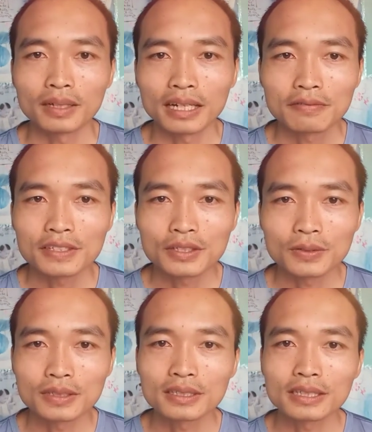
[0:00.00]
Mình lấy ví
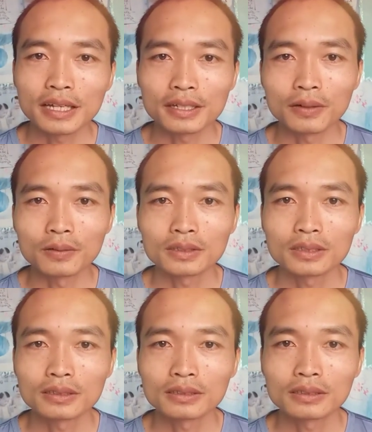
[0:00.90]
dụ như dễ hiểu,
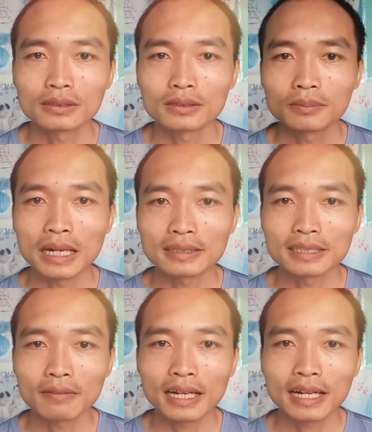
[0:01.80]
như bạn
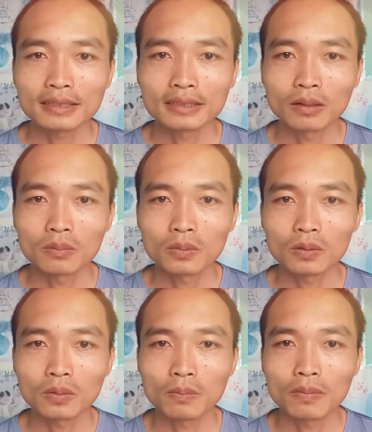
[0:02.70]
gieo hai hạt giống,
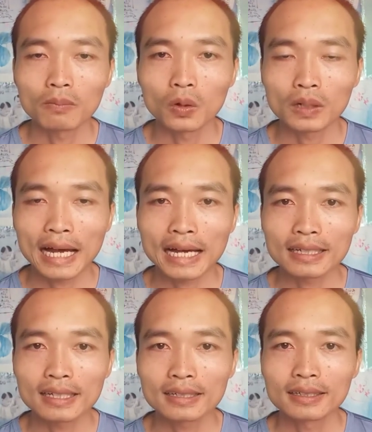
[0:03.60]
một
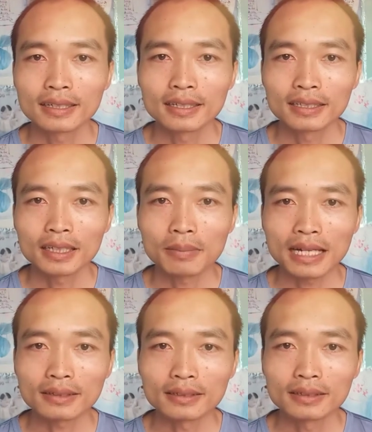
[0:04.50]
hạt á thì
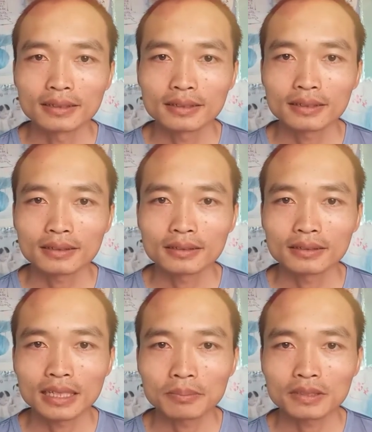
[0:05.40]
bạn tưới nước
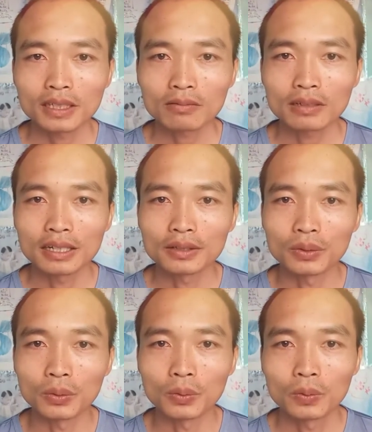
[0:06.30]
chăm sóc đầy
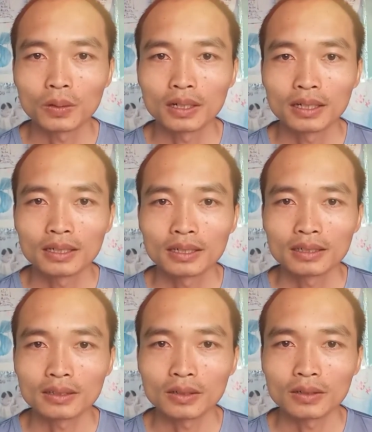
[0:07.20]
đủ,
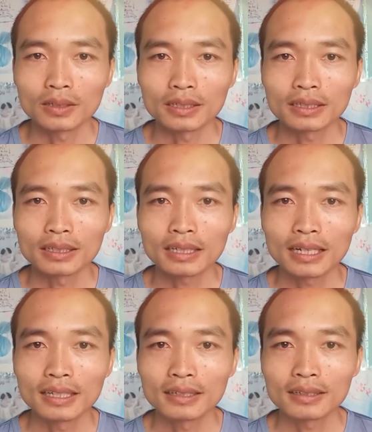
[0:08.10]
rồi khi
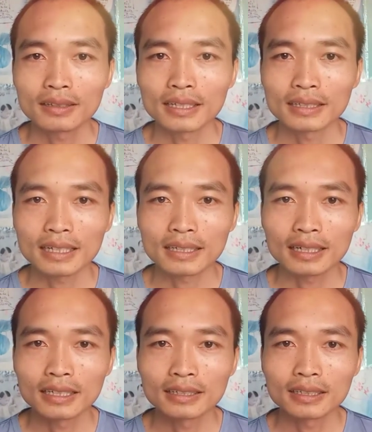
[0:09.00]
cây nó lên thành
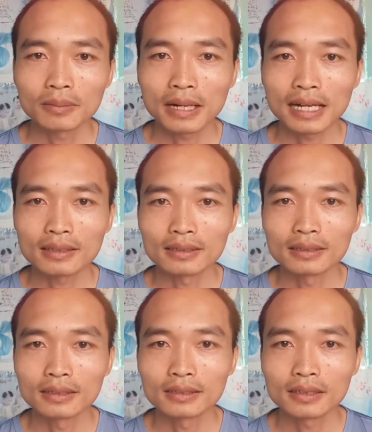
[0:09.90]
cây thì bạn
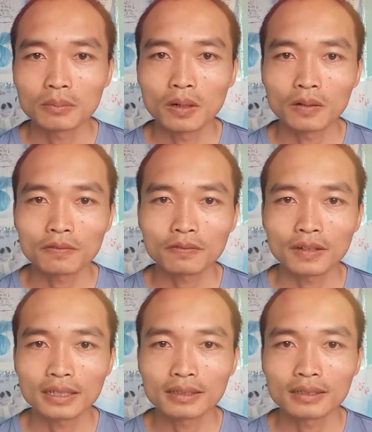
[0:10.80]
tưới nước bón
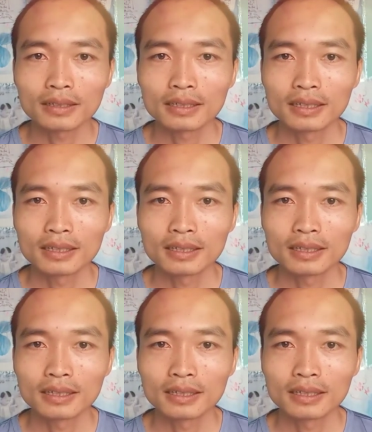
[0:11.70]
phân,